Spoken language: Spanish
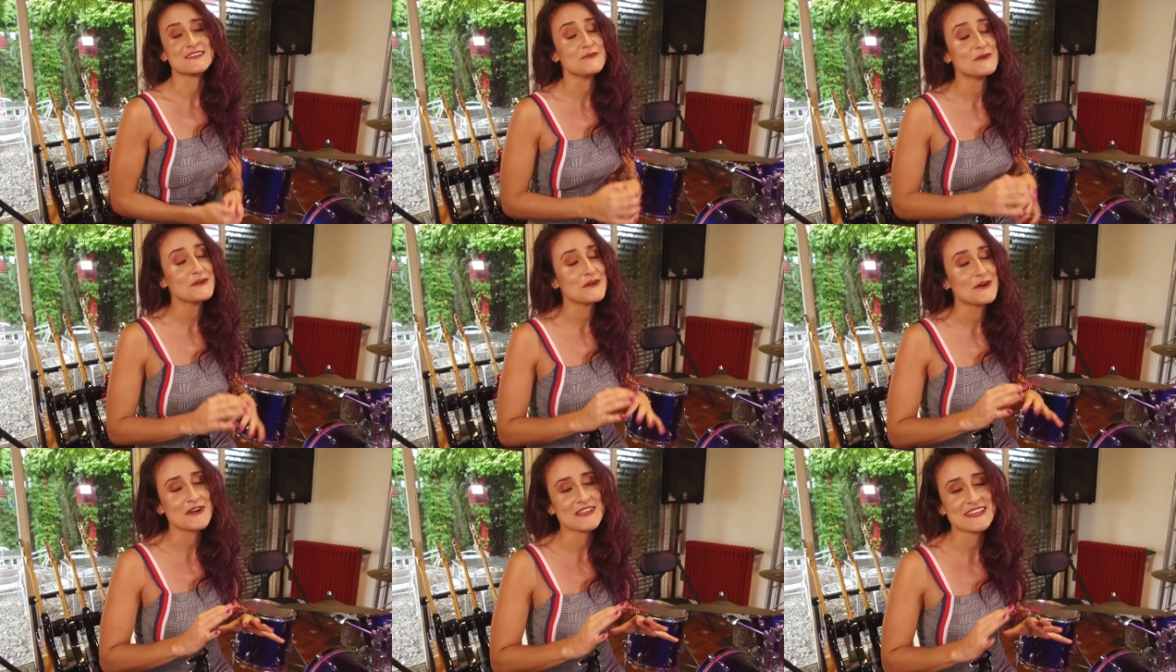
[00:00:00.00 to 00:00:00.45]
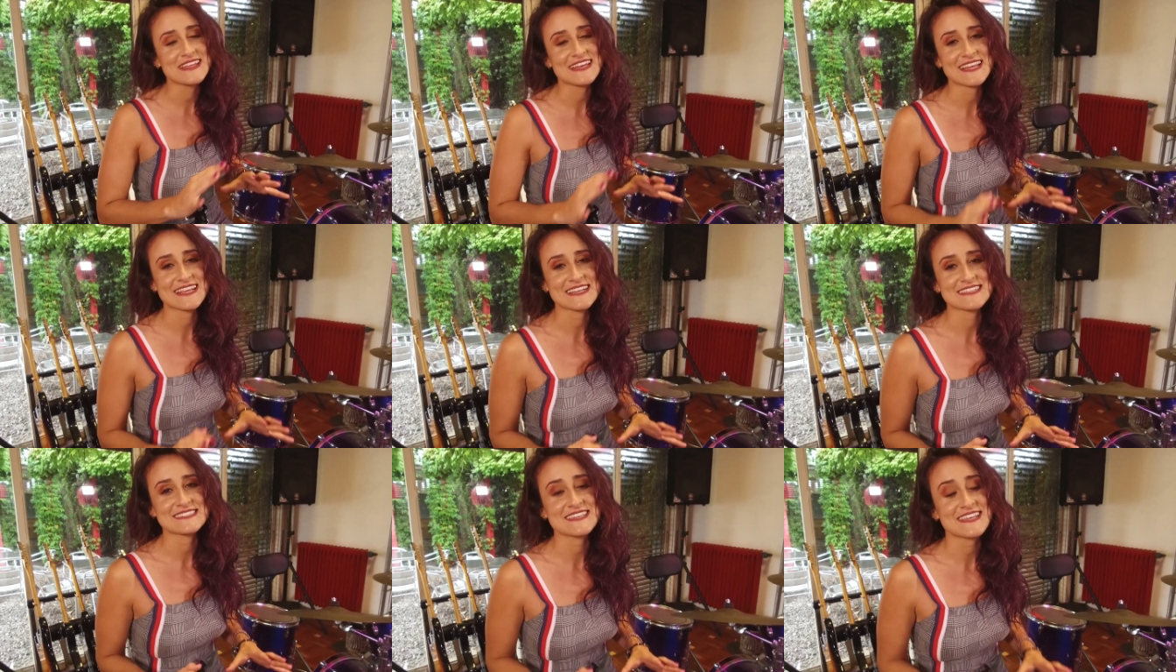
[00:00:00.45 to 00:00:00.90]
Lo único que
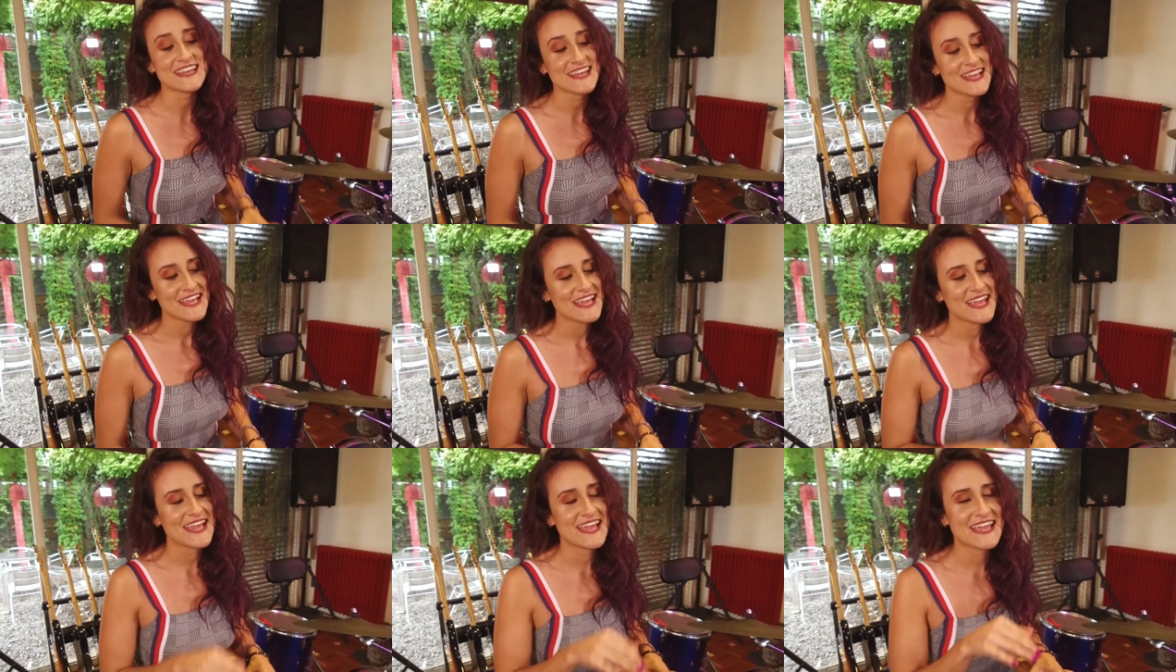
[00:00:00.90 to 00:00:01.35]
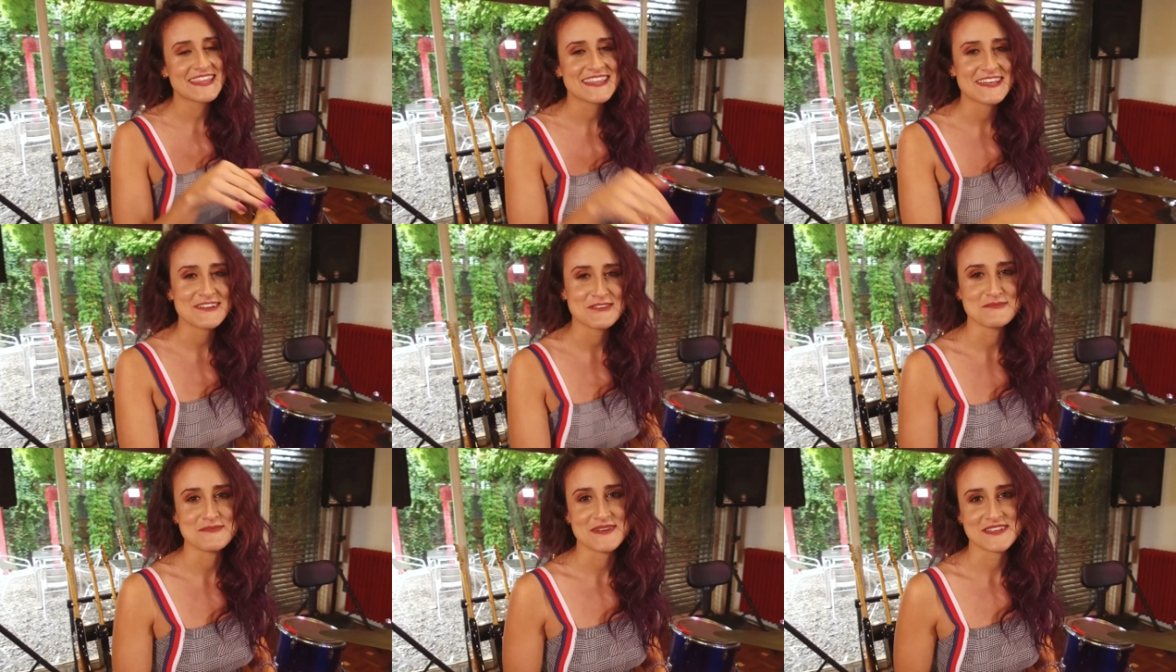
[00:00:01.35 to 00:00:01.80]
tienes que hacer es
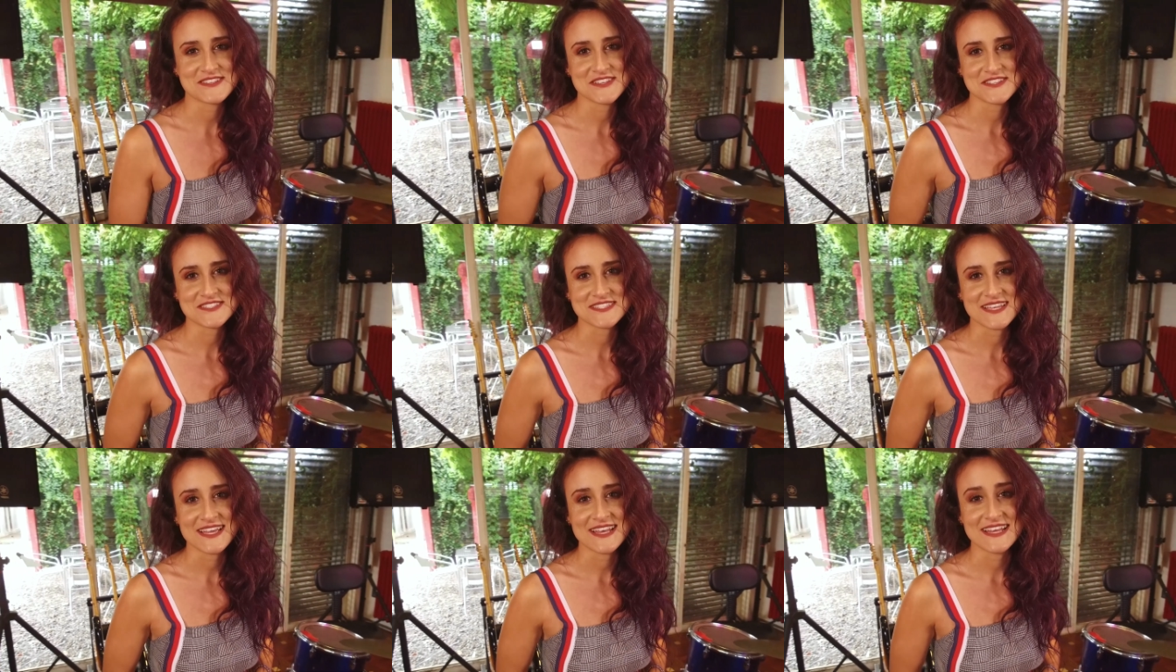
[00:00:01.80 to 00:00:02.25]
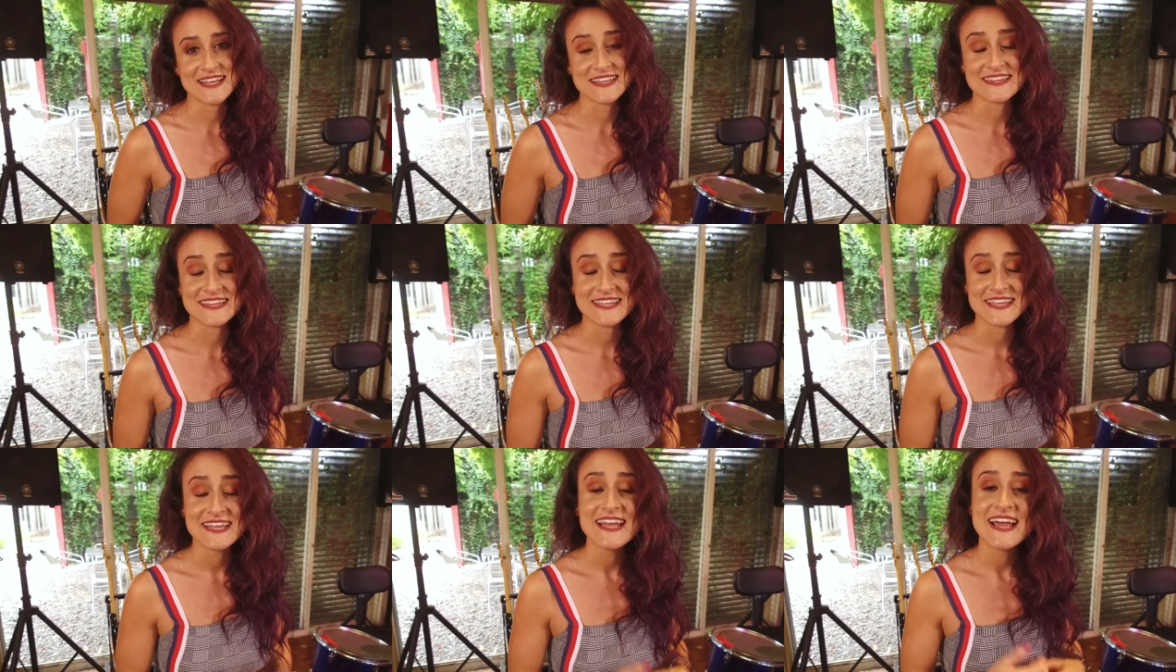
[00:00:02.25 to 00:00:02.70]
dar un paso hacia
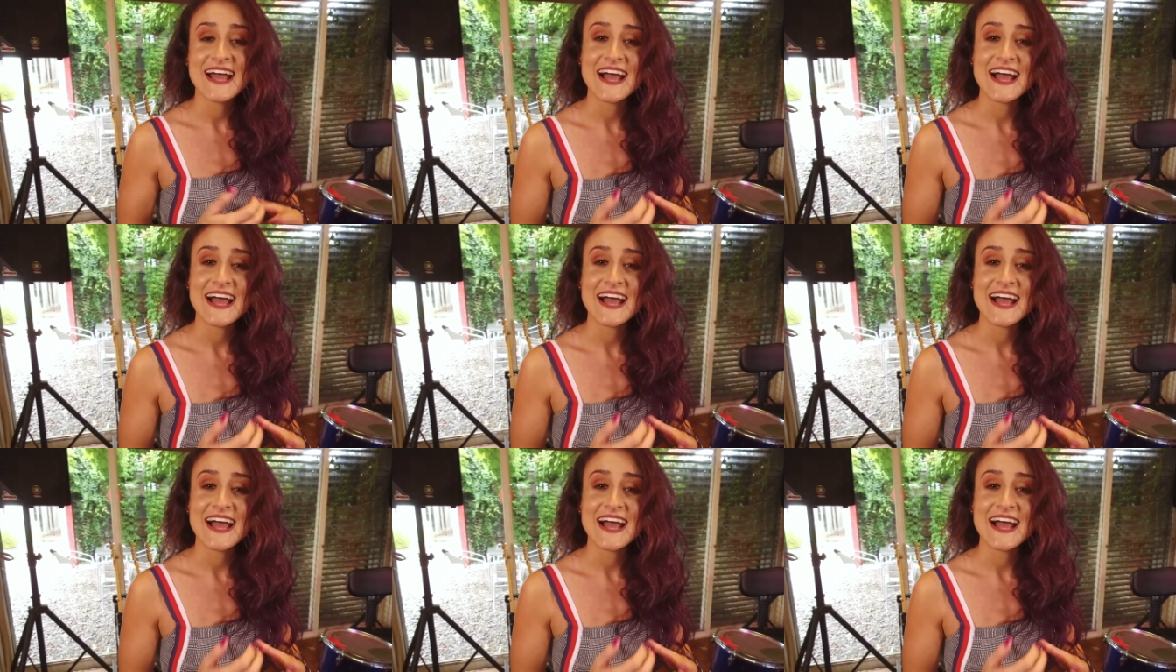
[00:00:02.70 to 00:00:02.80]
adelante.